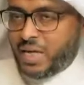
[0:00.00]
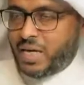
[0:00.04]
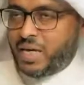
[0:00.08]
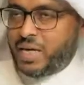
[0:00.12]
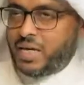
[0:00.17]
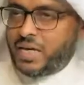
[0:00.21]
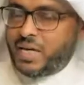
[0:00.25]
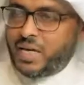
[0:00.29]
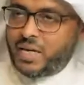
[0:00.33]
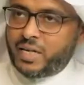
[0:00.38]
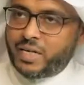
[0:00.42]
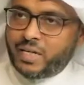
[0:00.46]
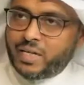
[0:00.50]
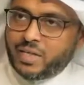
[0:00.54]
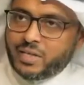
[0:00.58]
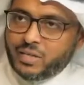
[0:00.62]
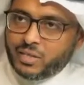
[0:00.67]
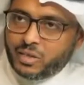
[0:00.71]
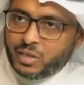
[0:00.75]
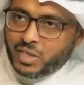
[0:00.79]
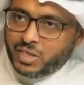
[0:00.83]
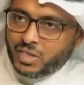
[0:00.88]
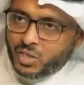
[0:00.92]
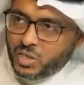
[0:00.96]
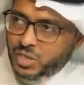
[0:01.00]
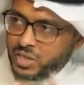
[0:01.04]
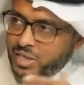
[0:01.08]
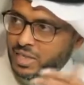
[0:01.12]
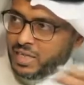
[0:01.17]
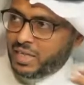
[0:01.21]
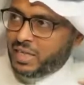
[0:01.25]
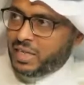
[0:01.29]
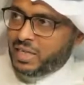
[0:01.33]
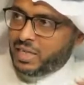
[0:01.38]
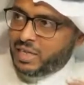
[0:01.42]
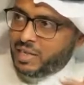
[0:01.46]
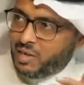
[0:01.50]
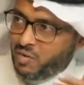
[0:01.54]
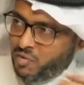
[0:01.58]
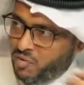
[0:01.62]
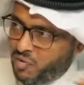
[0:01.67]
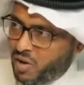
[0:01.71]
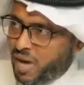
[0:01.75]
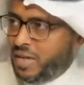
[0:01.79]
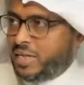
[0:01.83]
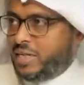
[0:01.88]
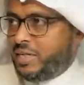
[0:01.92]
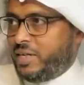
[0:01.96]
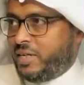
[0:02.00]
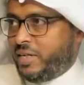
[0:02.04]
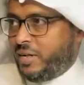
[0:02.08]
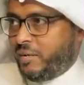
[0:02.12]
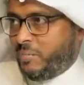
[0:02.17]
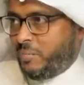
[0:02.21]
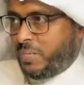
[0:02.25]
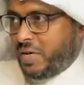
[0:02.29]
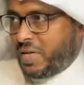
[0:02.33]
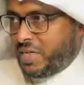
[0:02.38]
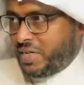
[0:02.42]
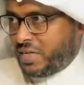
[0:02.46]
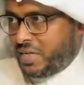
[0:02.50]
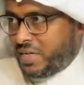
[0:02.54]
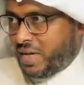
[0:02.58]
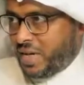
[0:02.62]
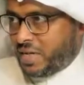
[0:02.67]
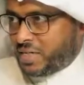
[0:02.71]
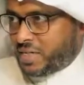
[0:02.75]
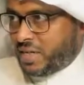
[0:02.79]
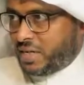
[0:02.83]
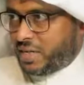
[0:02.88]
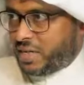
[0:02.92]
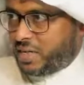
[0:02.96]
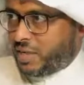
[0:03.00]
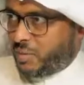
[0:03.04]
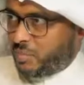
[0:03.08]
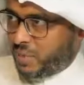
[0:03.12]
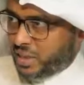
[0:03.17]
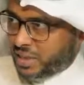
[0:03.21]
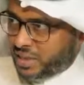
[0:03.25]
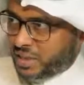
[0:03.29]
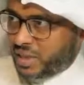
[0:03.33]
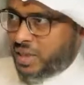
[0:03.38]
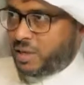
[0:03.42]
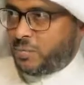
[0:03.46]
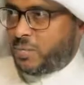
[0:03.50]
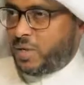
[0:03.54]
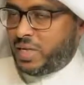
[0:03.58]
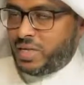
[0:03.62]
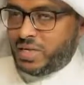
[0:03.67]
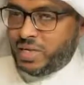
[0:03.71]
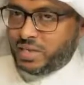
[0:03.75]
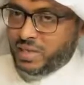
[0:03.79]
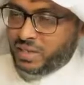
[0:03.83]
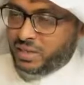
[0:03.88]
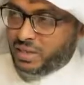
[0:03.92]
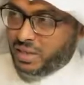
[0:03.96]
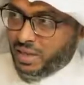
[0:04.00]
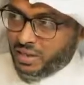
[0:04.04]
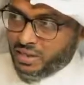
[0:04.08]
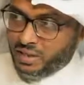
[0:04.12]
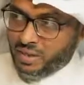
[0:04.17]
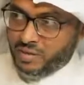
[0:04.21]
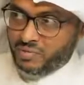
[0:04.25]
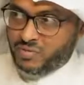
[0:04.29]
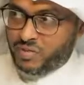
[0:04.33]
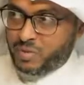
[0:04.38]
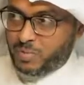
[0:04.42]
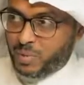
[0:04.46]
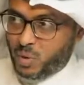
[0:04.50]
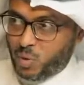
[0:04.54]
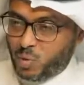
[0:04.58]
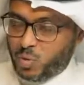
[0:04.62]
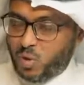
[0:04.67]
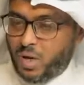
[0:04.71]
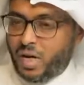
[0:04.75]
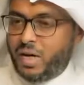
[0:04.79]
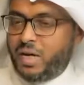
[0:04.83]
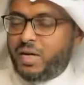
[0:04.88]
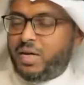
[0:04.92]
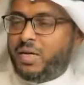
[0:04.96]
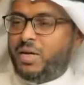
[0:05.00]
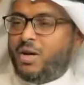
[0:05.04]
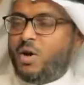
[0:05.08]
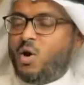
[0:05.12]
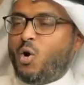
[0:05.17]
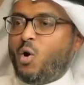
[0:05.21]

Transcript: هي تشيع الفأل بين الناس الكلمة الطيبة التي تأتي في موضعها